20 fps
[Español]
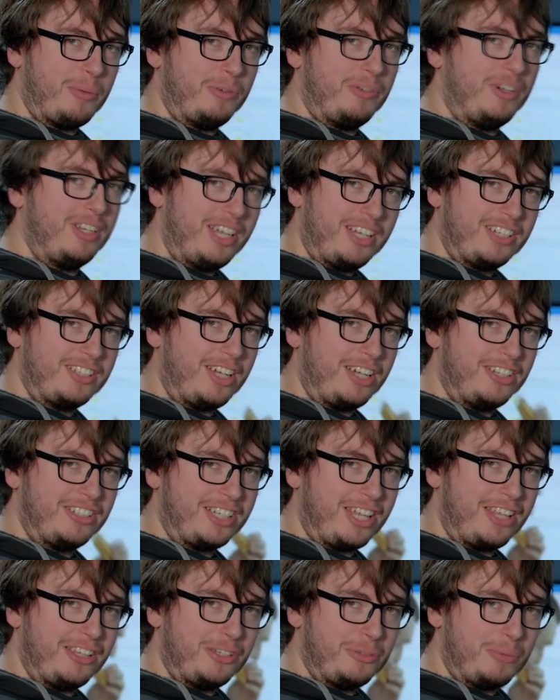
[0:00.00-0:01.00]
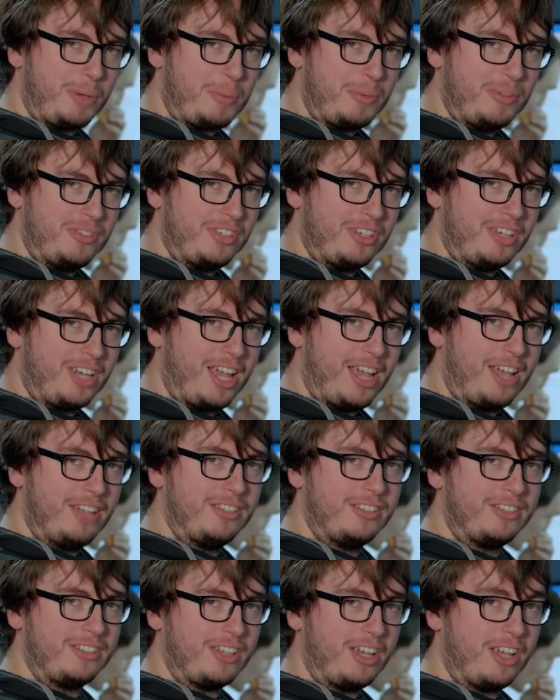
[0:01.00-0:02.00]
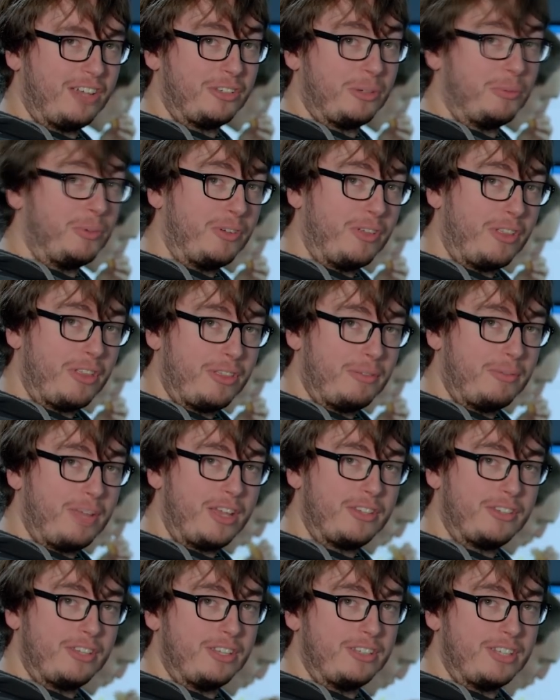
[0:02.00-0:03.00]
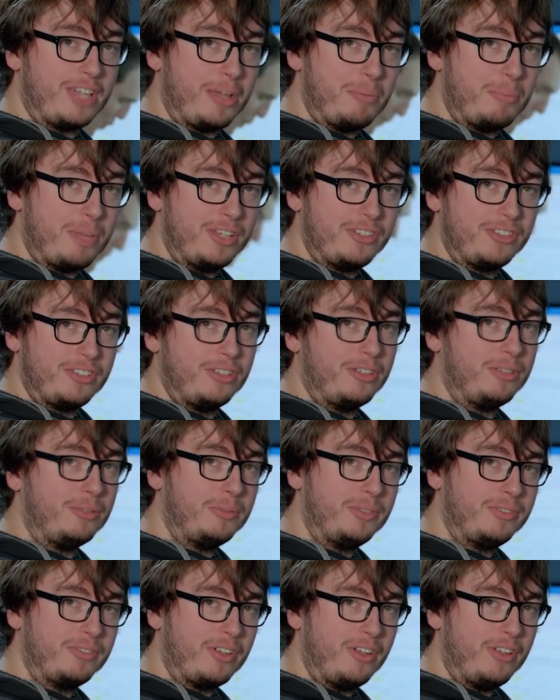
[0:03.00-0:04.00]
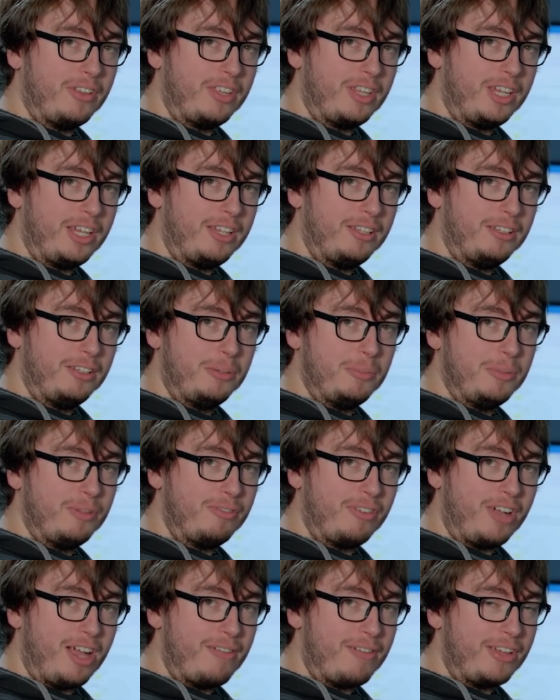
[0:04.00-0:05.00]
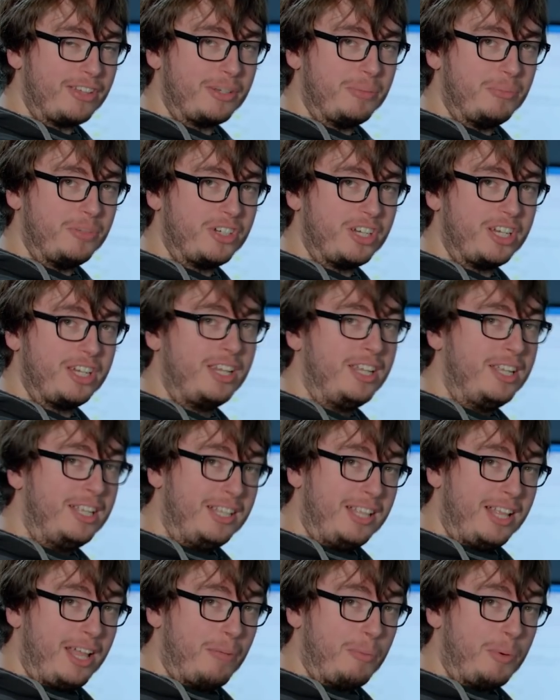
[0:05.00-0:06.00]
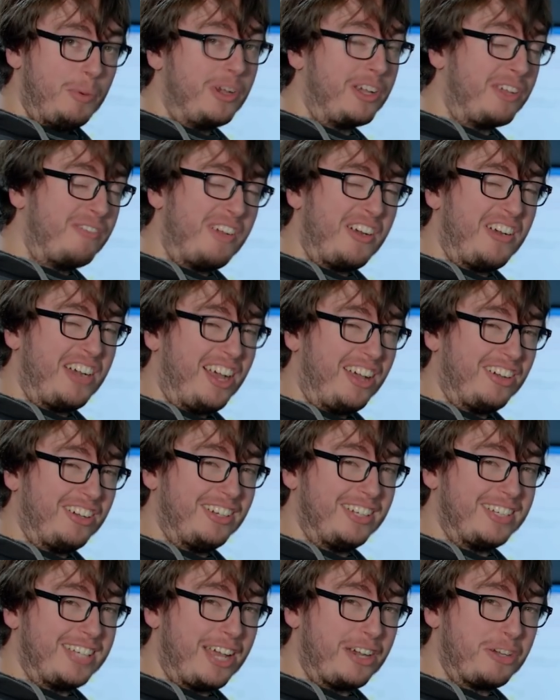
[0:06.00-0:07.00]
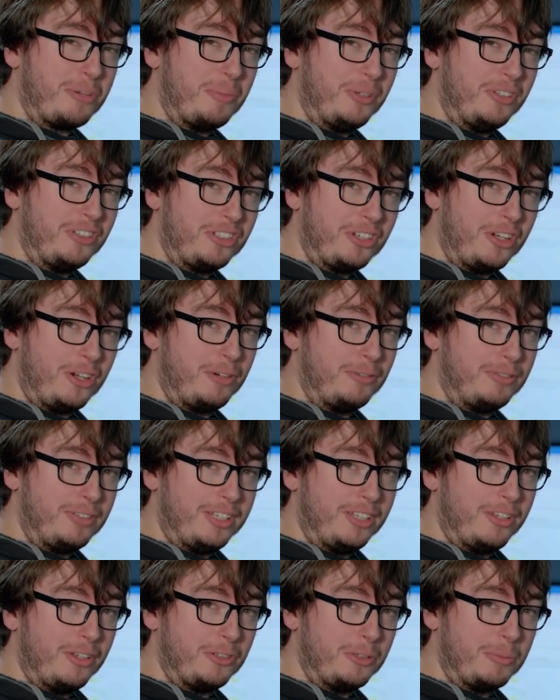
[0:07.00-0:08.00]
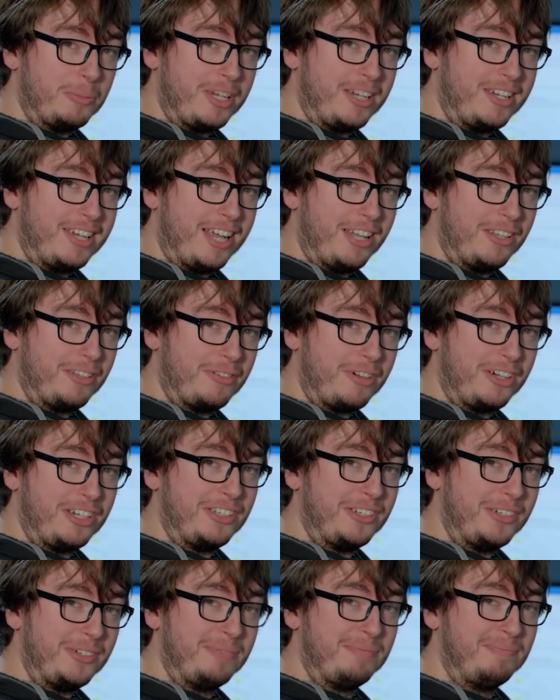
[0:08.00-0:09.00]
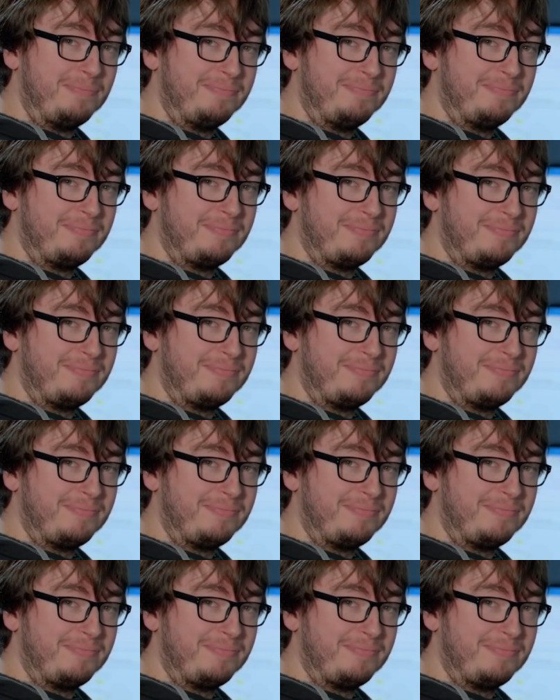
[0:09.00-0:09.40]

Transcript: Vicio a lo que me da la gana en la oficina. Puedo llegar a viciar al League of Legends, al Overwatch, incluso al FIFA y al Hello Kitty, todo menos trabajar. Así de claro.